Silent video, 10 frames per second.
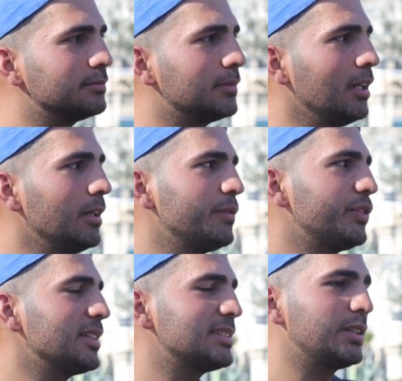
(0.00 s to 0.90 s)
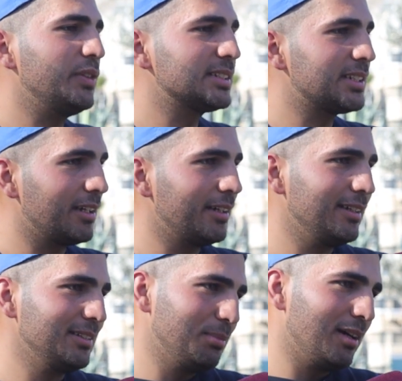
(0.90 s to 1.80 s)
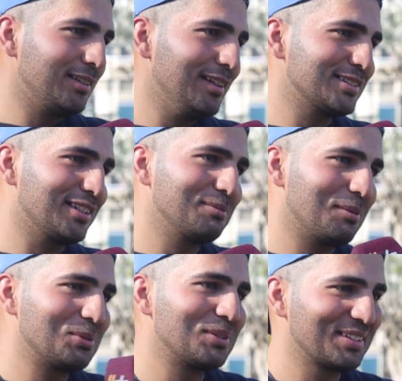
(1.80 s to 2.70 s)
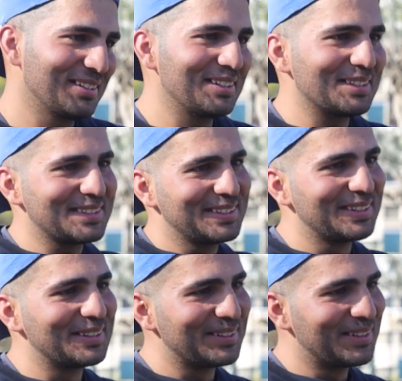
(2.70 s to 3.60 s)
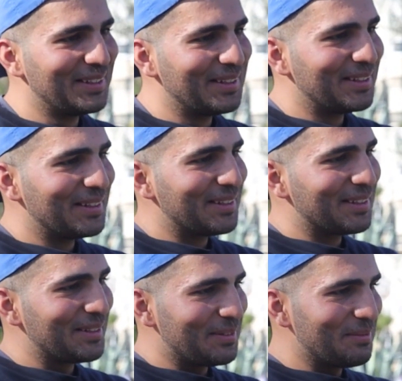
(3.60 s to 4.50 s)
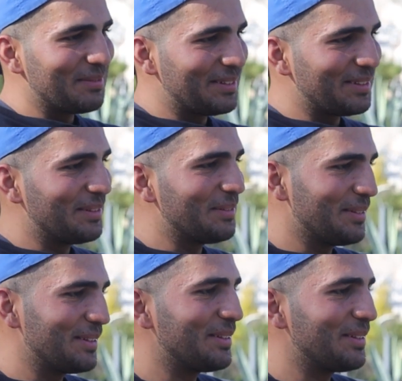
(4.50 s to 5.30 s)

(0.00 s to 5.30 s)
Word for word: الله نفترض السفينه اذا خرقت بقى كلها صار والخرقه اذا خر... اذا كلها تعبت